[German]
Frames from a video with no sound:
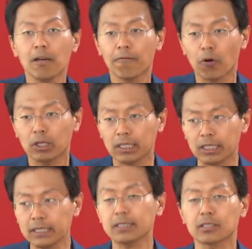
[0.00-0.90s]
vor
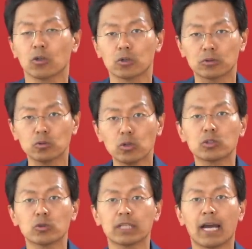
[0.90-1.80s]
Gericht und nur
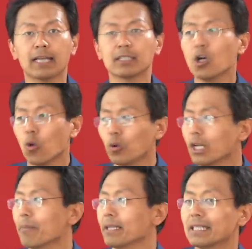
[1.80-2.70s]
durch einen
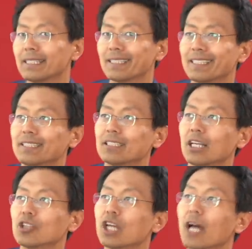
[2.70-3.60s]
unabhängigen Richter die
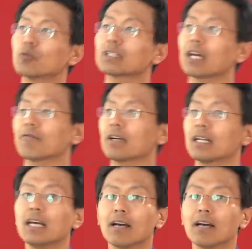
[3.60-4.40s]
Entscheidung treffen kann,